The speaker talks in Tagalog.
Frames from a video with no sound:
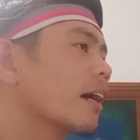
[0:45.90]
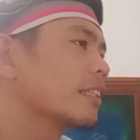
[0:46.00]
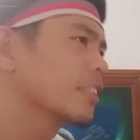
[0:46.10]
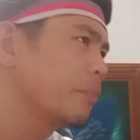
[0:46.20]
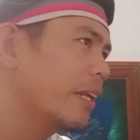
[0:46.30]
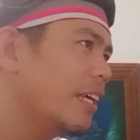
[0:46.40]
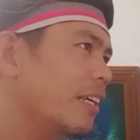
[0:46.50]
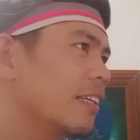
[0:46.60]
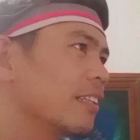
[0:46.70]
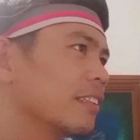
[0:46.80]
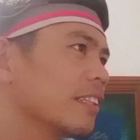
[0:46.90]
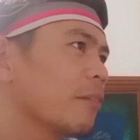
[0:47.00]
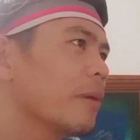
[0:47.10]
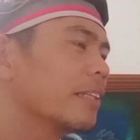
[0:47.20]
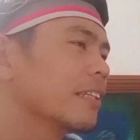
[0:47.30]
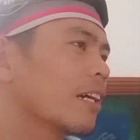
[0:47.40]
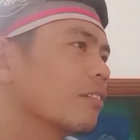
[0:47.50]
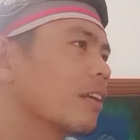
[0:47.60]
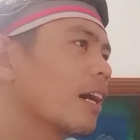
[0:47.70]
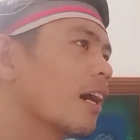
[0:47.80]
Kasi pre, sinabihan niya
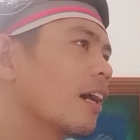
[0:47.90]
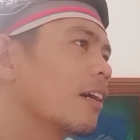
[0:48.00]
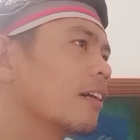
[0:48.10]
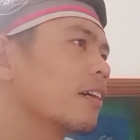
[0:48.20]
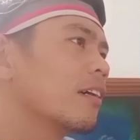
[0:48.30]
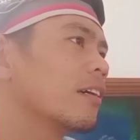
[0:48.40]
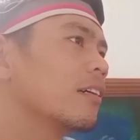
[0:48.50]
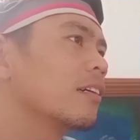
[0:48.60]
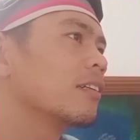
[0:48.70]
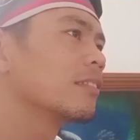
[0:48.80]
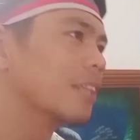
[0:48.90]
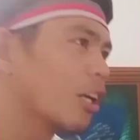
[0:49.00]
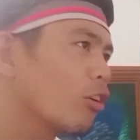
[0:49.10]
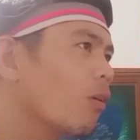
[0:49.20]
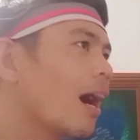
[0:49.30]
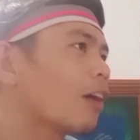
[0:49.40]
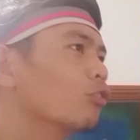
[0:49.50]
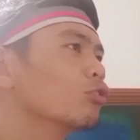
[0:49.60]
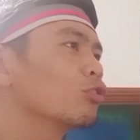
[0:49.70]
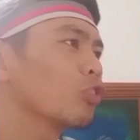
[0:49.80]
ako na garo
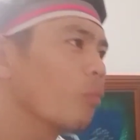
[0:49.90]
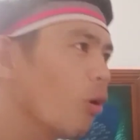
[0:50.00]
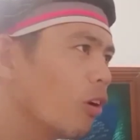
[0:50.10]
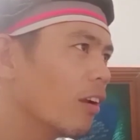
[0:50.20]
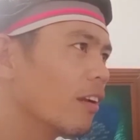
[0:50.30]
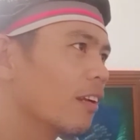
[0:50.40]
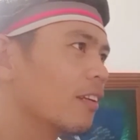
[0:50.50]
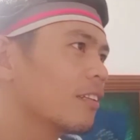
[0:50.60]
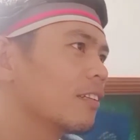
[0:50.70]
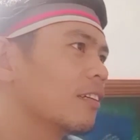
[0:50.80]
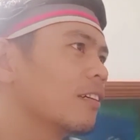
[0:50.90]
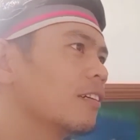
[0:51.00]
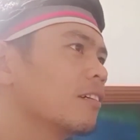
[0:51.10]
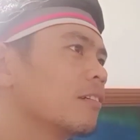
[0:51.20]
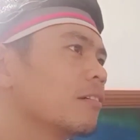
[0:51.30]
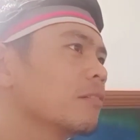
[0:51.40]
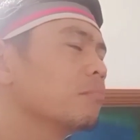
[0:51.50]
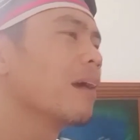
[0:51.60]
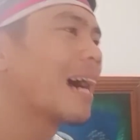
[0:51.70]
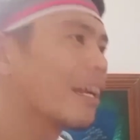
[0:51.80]
akong tubol.
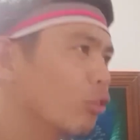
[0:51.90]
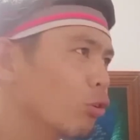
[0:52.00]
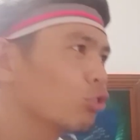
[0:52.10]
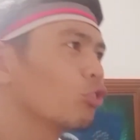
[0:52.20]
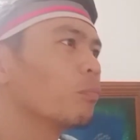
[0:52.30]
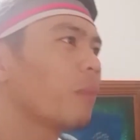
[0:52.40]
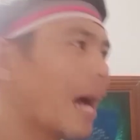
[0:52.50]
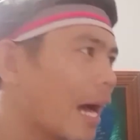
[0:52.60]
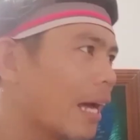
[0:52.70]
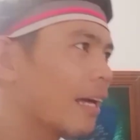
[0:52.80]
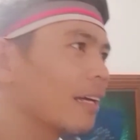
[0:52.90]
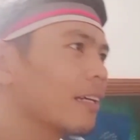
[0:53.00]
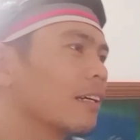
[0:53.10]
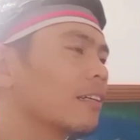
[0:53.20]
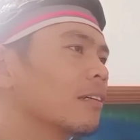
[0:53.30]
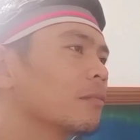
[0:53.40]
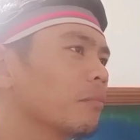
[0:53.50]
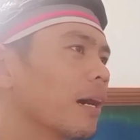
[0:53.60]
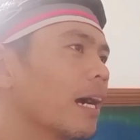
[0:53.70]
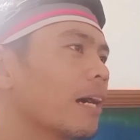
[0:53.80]
Makanusun pa.
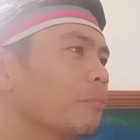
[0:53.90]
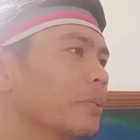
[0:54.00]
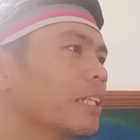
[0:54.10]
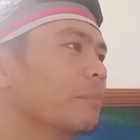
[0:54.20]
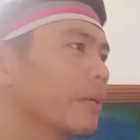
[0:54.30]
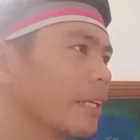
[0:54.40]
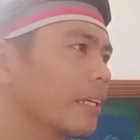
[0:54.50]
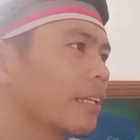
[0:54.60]
Baka pwede pre.